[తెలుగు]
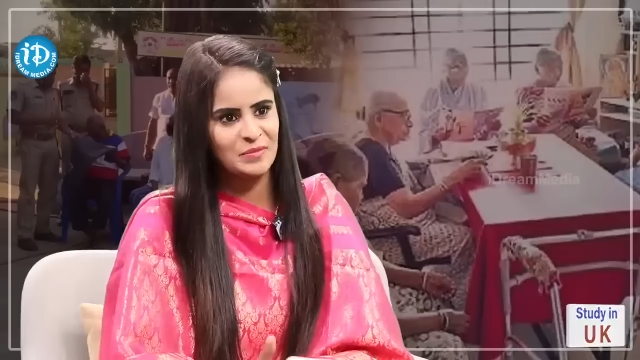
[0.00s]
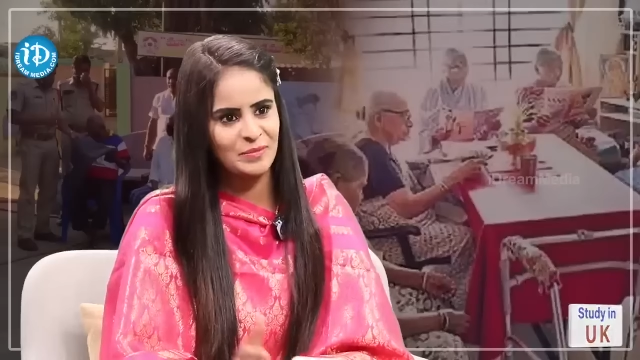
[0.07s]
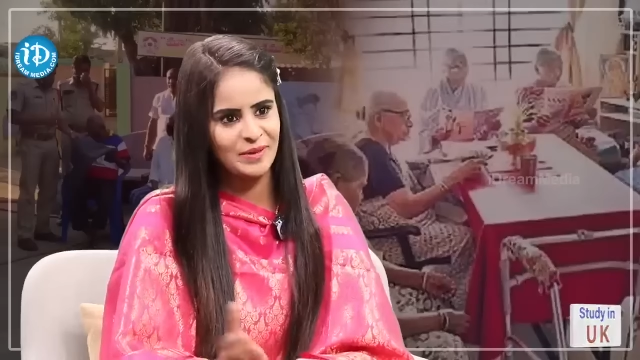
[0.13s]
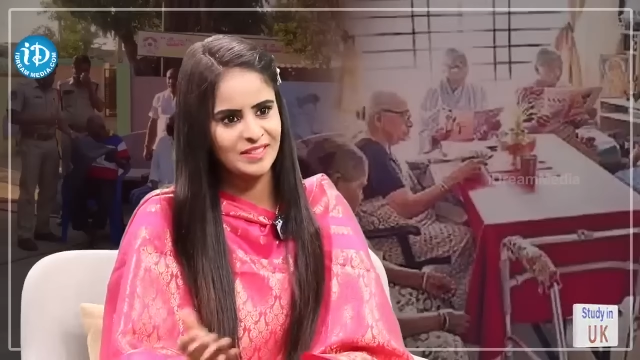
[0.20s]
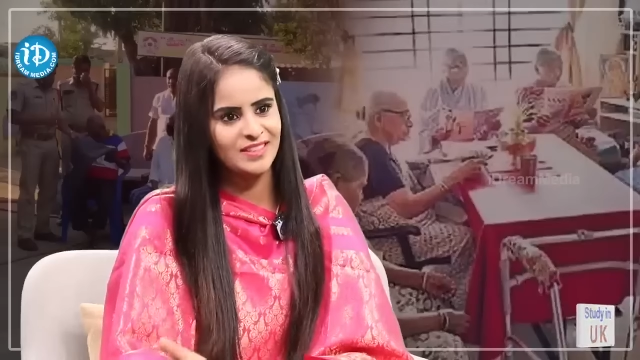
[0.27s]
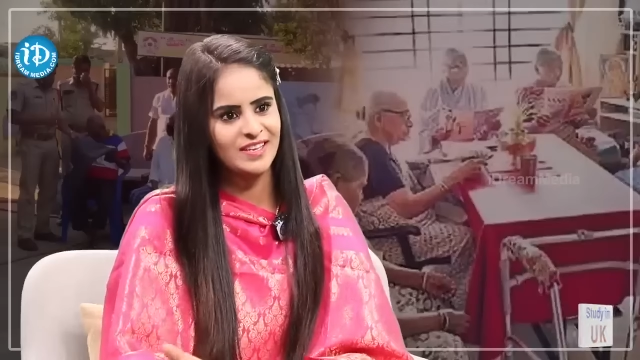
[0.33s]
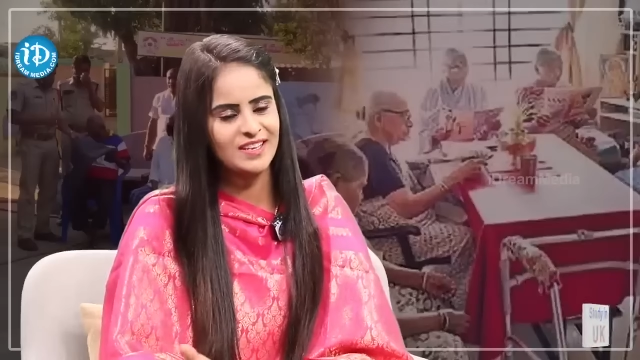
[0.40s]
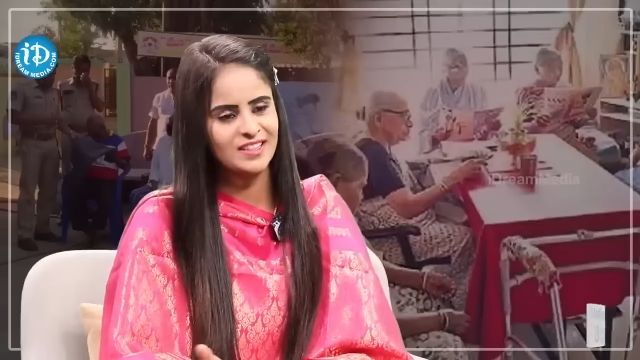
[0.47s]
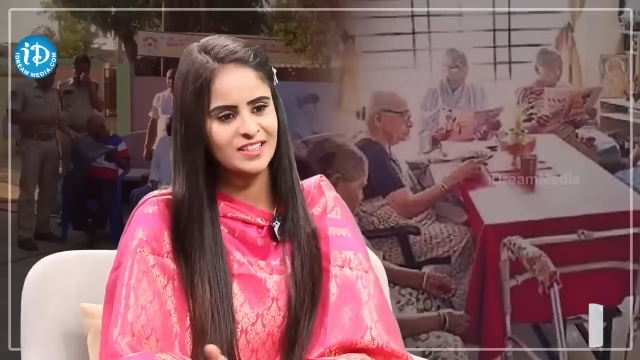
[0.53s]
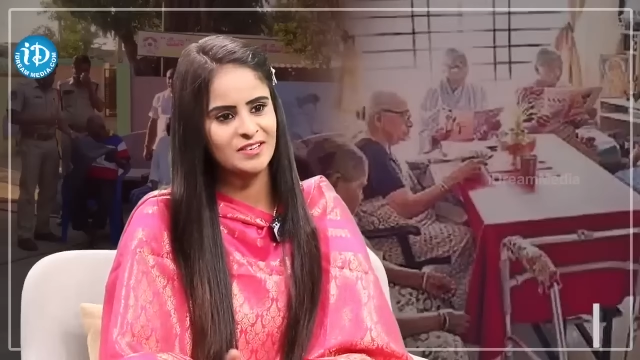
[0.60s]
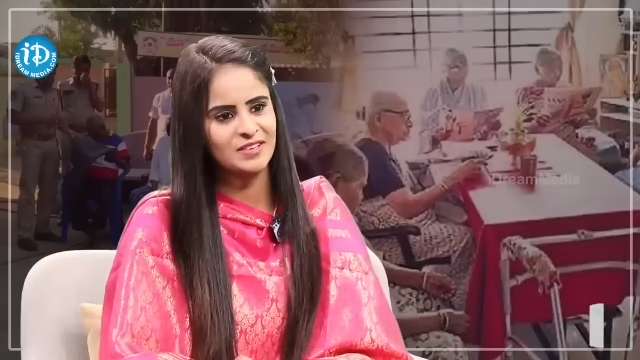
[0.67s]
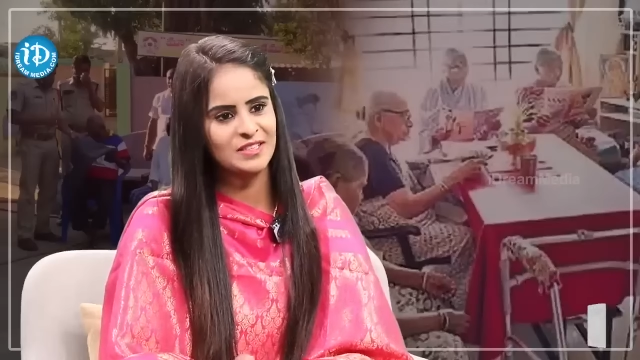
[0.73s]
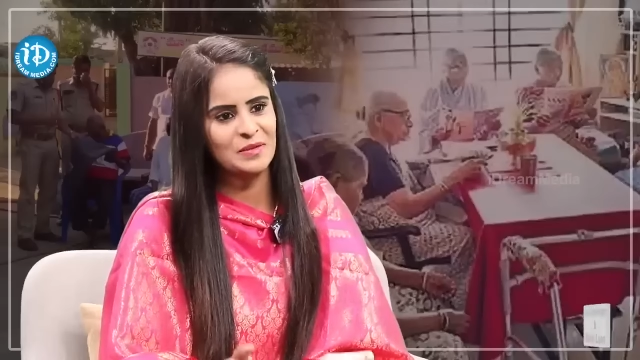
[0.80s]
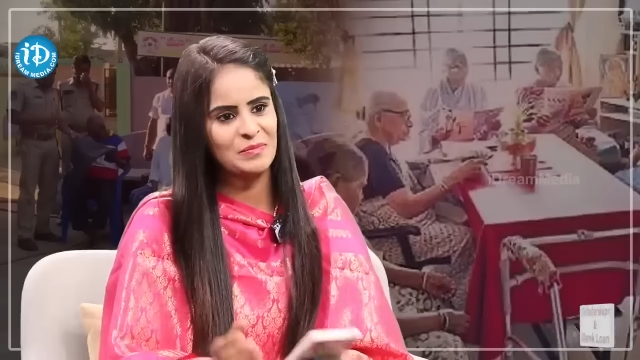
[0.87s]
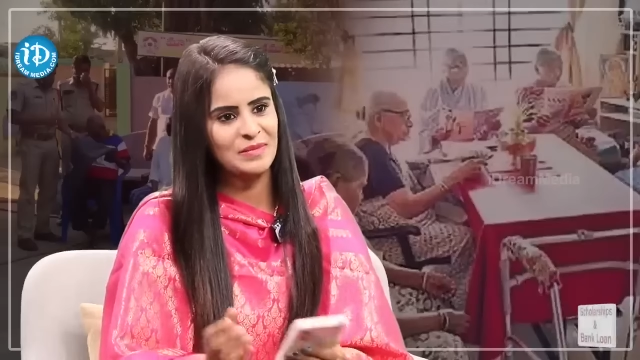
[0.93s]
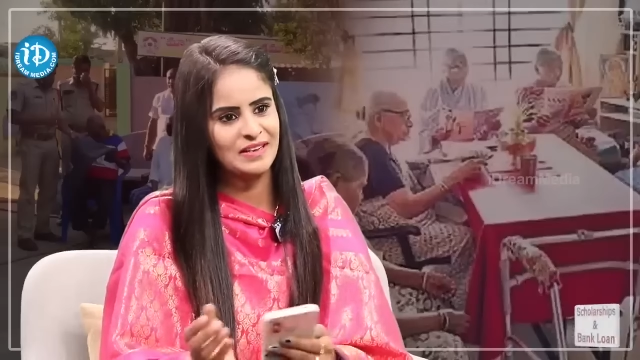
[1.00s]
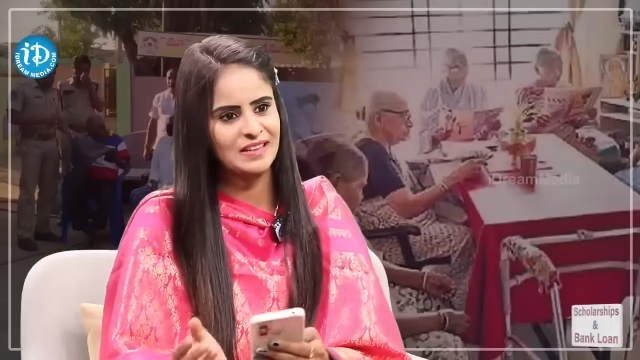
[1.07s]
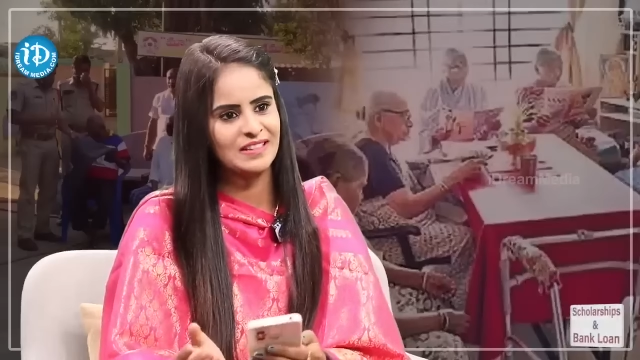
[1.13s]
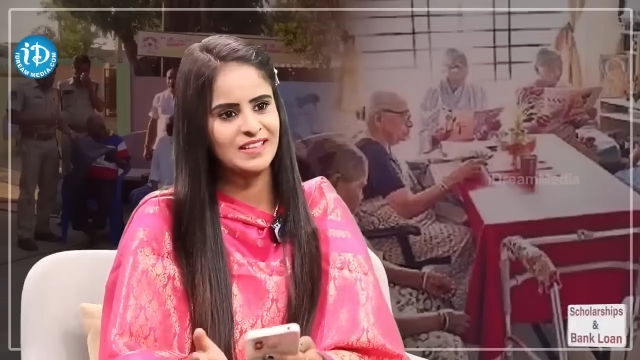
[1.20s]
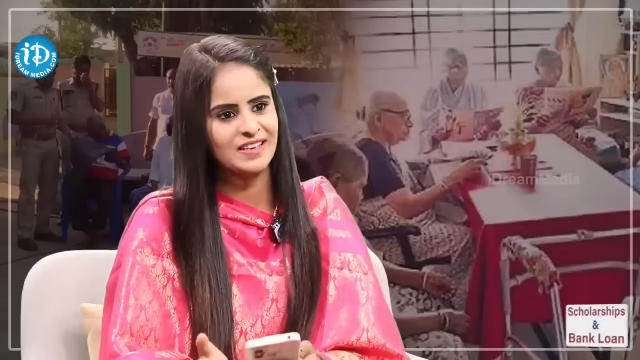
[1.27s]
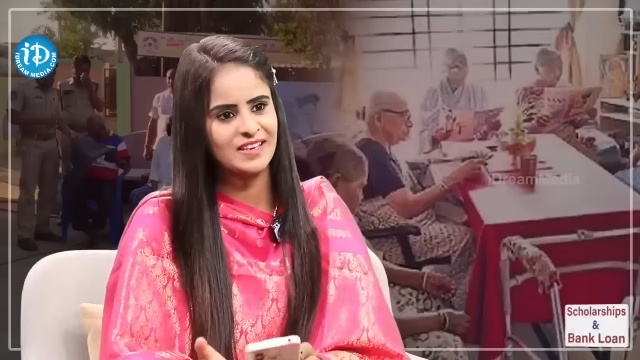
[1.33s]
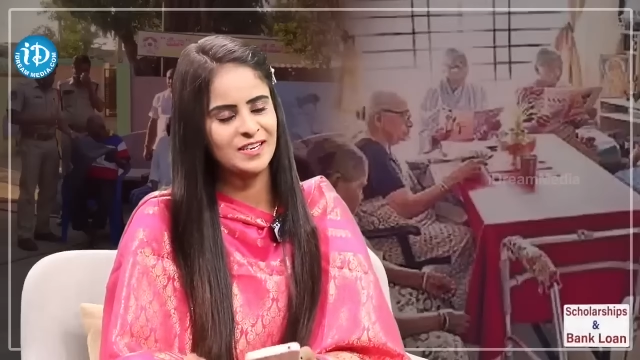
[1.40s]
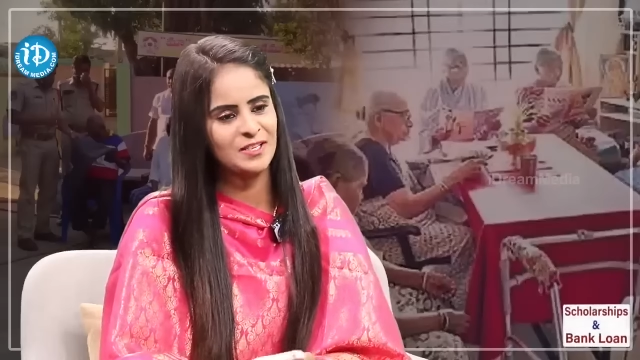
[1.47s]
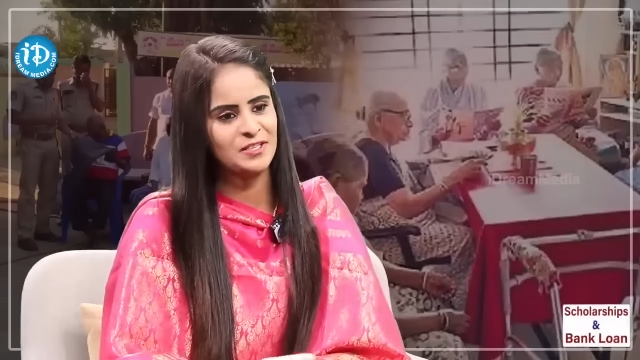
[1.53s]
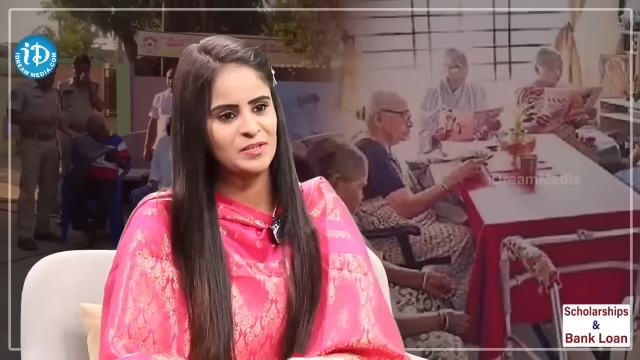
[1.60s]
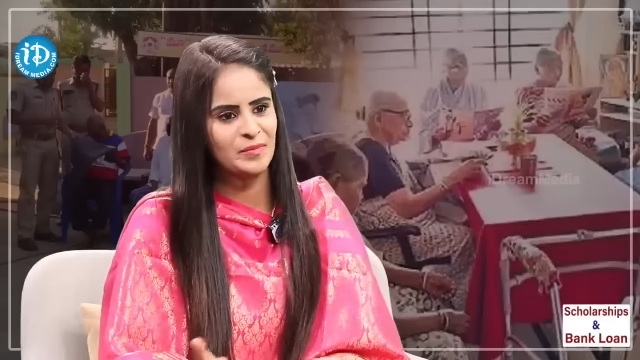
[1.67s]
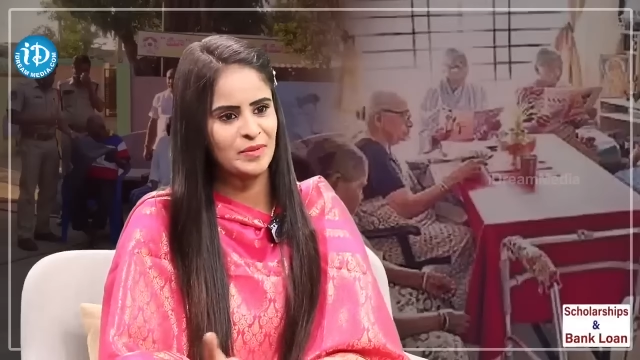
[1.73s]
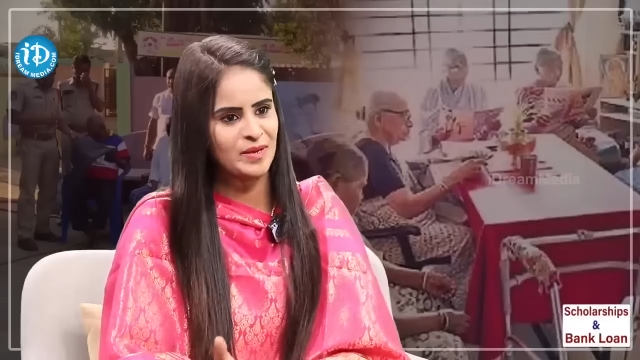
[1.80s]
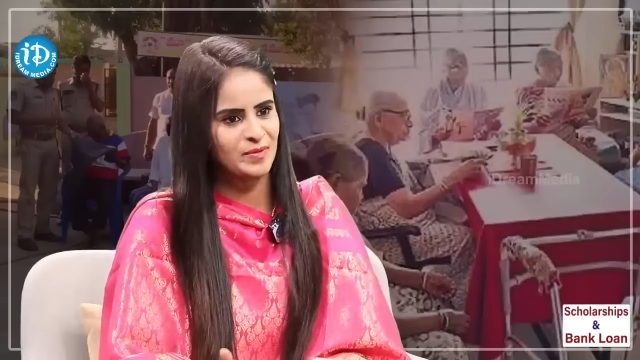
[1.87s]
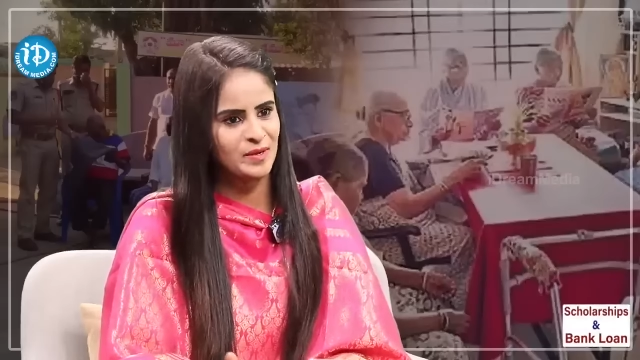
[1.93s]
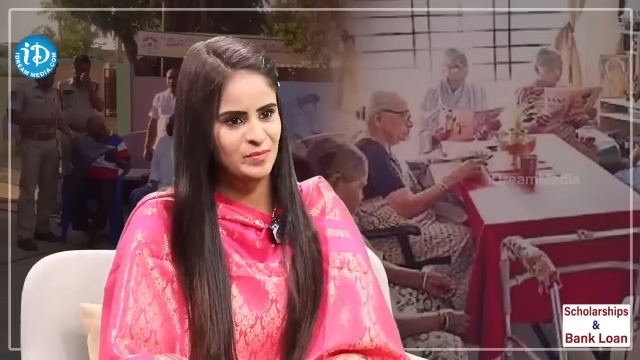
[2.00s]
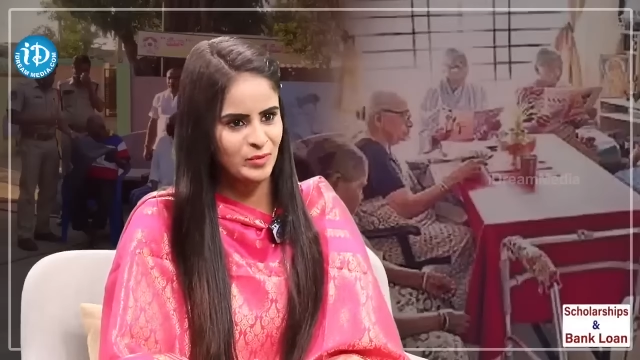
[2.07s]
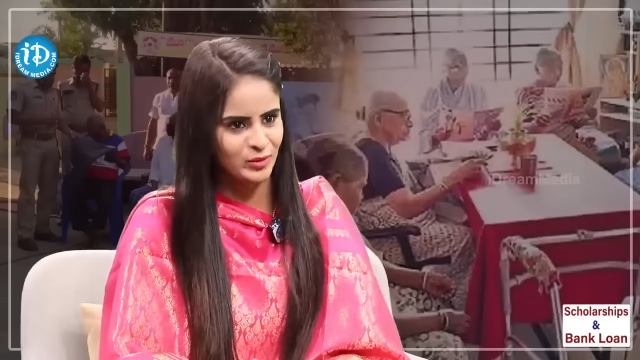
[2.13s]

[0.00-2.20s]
పెద్ద అయిన తర్వాత పిల్లల దగ్గర నుంచి ఆ ప్రేమను